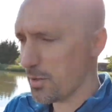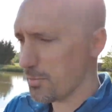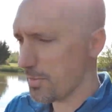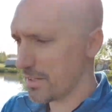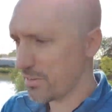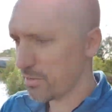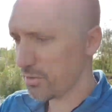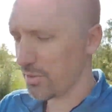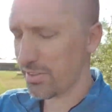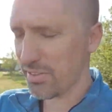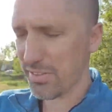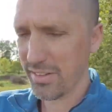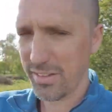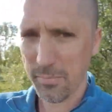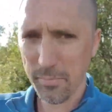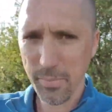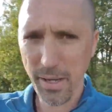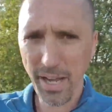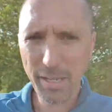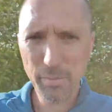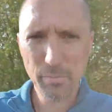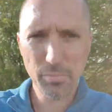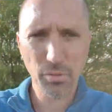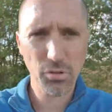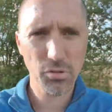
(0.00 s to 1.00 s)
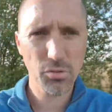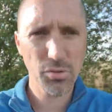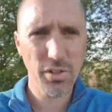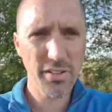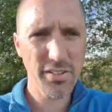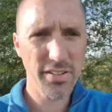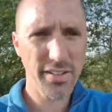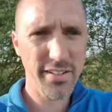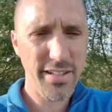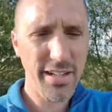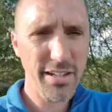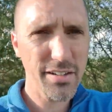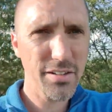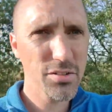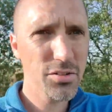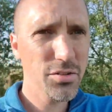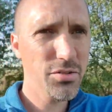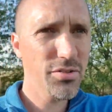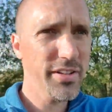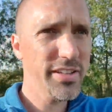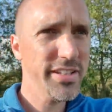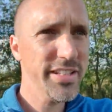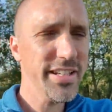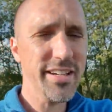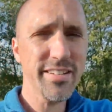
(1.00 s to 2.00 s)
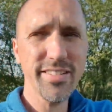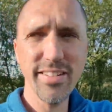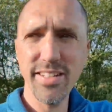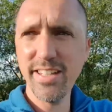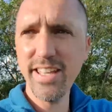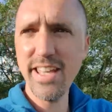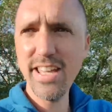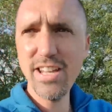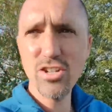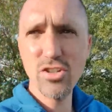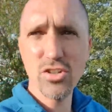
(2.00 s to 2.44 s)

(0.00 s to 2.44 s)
Bah tu vois, ça va être pareil pour toi, c'est-à-dire que tu vas te dire ça y est,